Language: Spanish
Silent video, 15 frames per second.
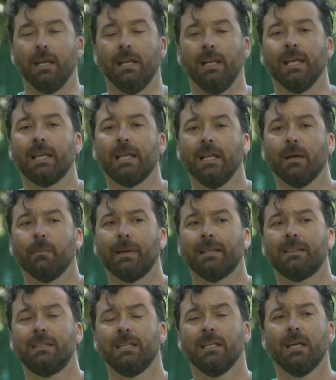Elegí la
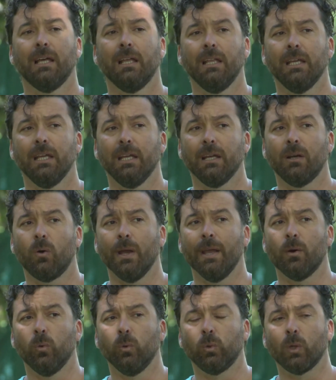maestría
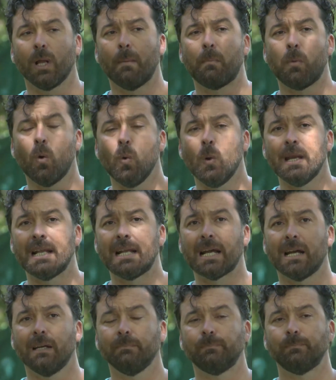en cultura
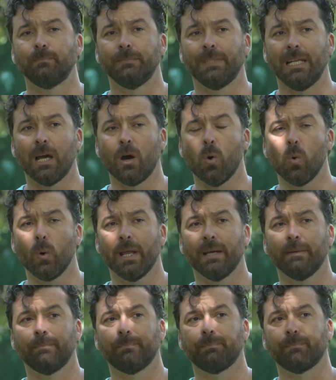pública de la
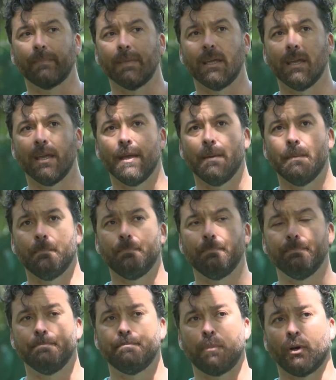UNA eh,
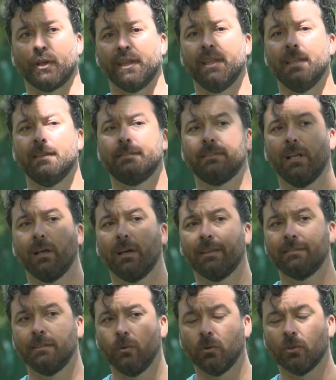porque desde
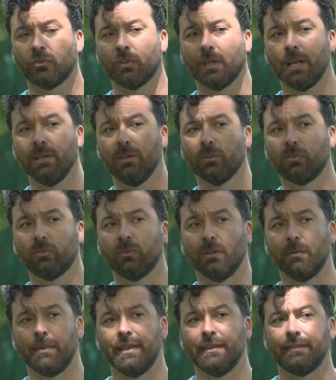hace unos años
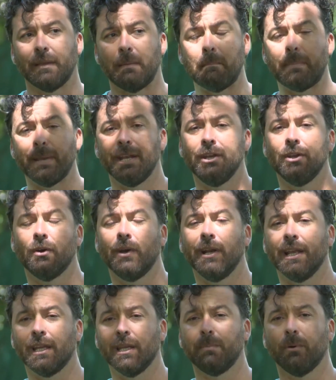me desempeño
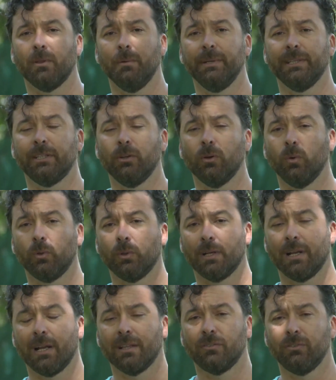en equipos del Ministerio de Cultura
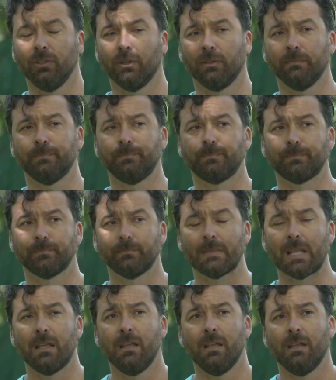de la Nación
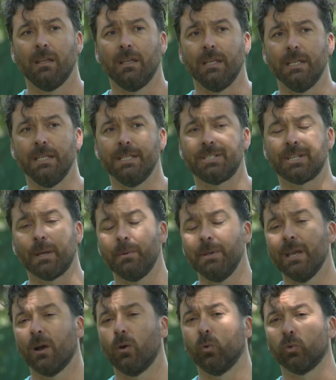y ya
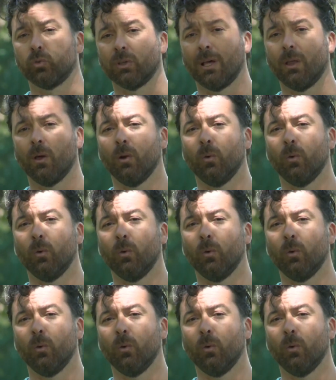había cursado